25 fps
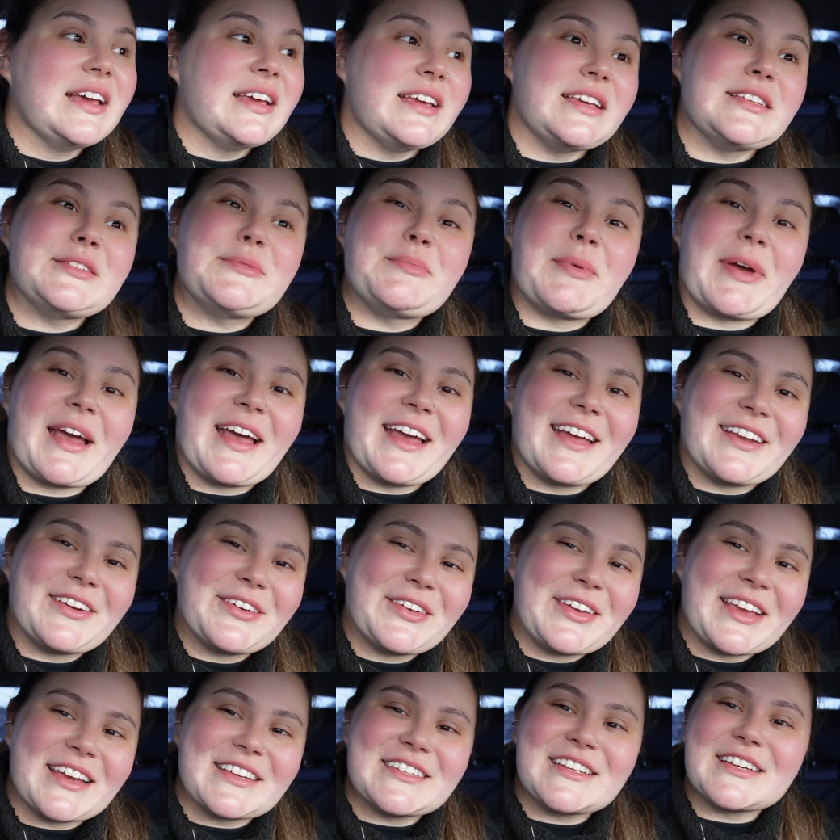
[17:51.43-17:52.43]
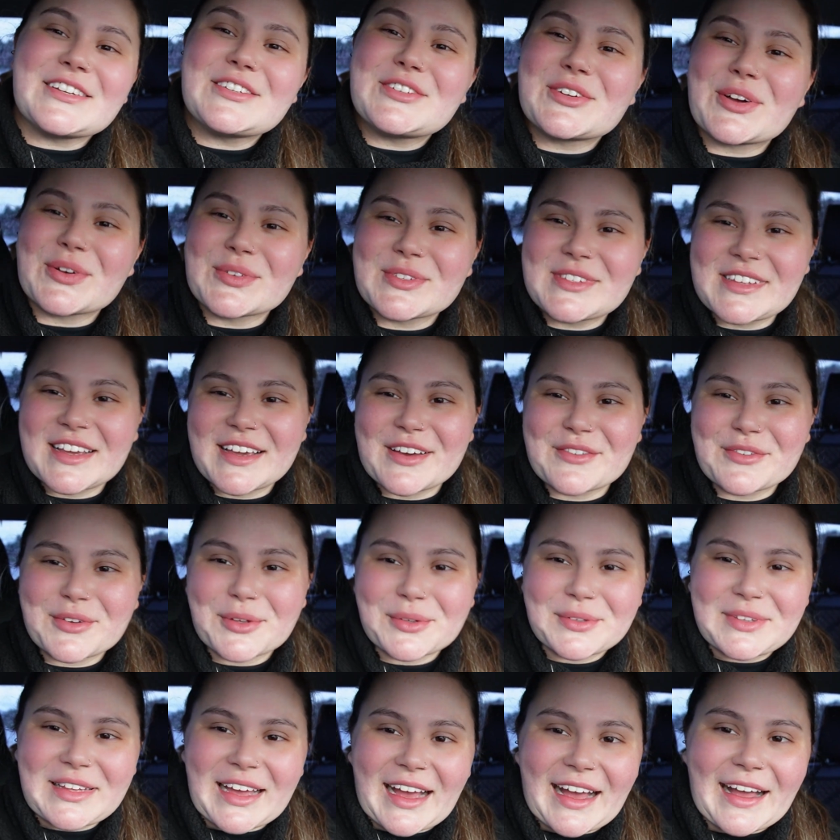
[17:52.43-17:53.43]
espero que a gente consiga
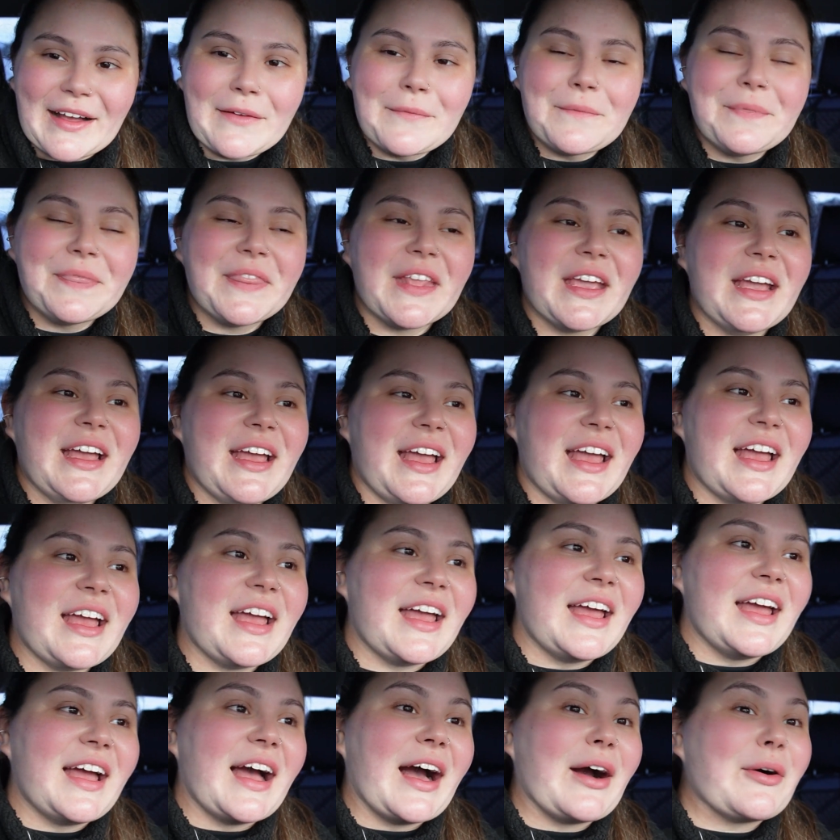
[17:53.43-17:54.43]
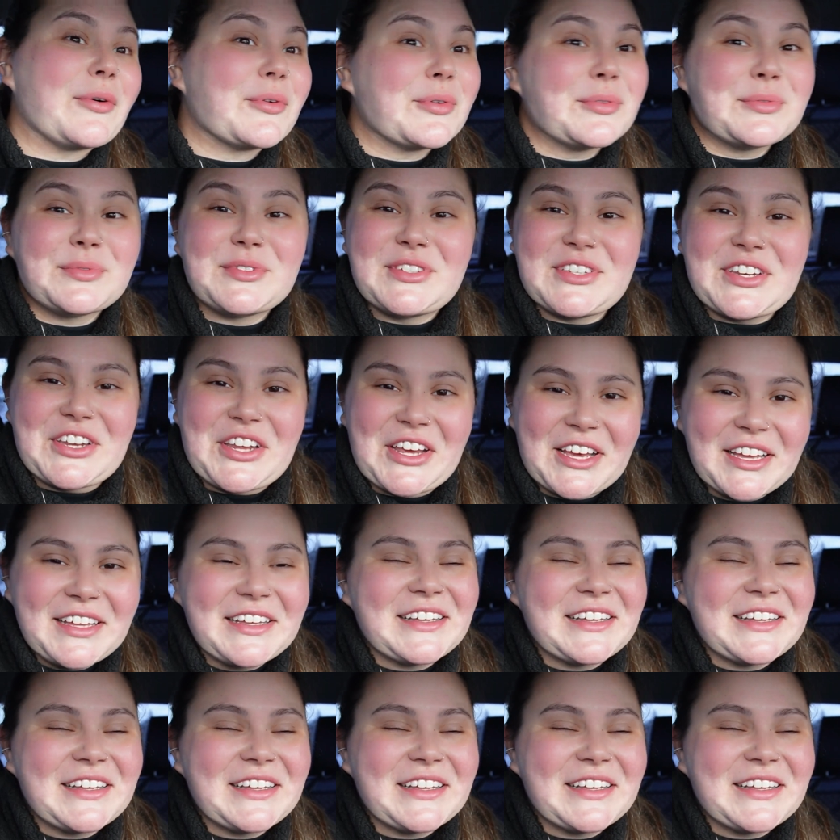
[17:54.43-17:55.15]
voltar é, algum dia,